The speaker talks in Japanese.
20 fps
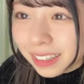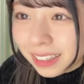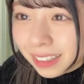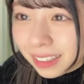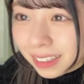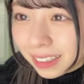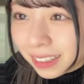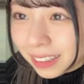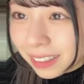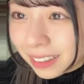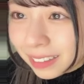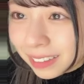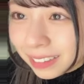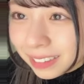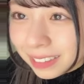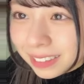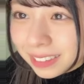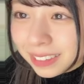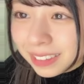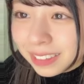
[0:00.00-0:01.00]
え結婚
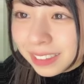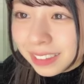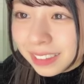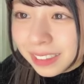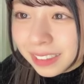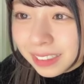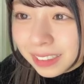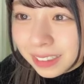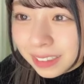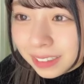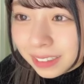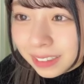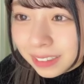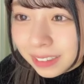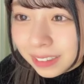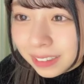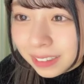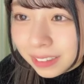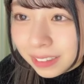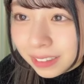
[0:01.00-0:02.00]
して
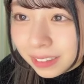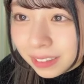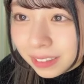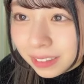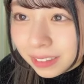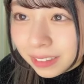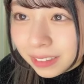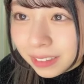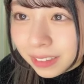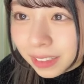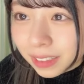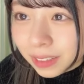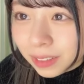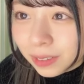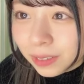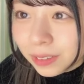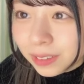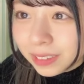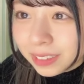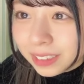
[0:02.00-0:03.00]
結
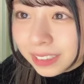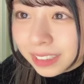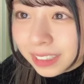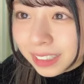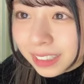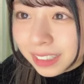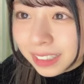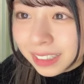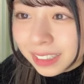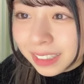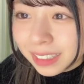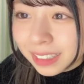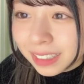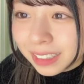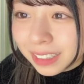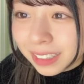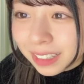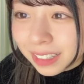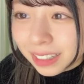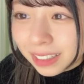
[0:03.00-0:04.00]
婚して
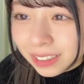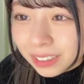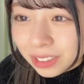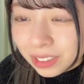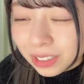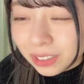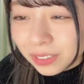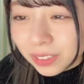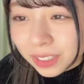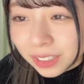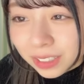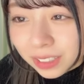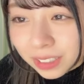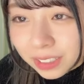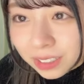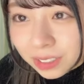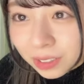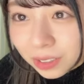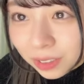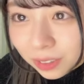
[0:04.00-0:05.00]
えちょっと待ってくだ
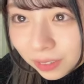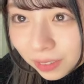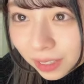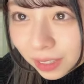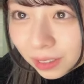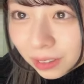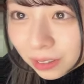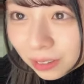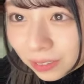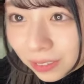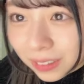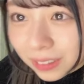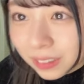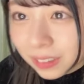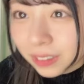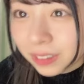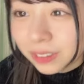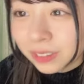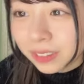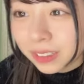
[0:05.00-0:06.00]
さいその前の
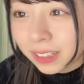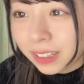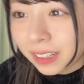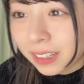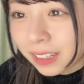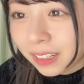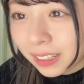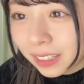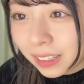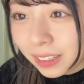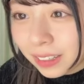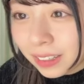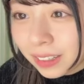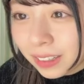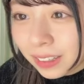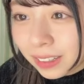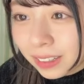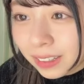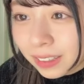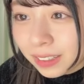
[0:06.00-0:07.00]
コメント読んだらなんか
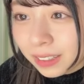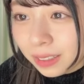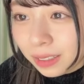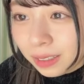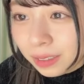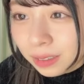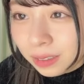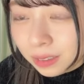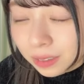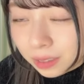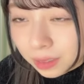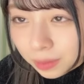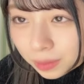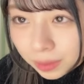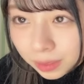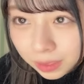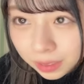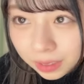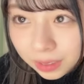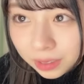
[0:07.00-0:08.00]
え一
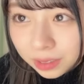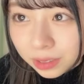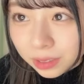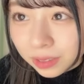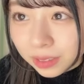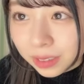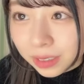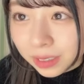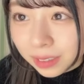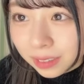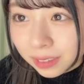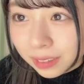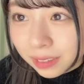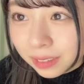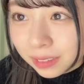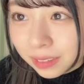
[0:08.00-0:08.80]
番ですか12期で